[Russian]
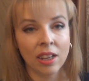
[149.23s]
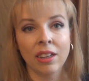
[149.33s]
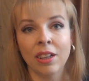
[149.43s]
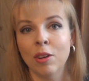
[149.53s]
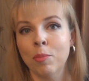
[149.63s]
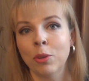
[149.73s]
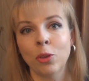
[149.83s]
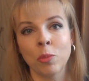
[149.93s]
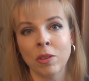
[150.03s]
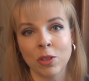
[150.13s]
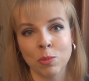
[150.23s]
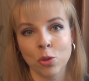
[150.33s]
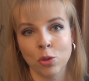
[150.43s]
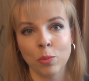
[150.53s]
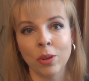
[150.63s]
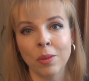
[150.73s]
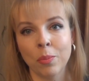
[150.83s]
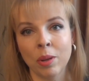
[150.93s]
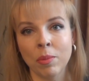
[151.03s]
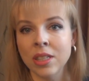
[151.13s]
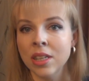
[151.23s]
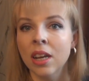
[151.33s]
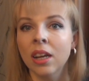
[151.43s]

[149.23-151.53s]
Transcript: потом невозможно было поймать.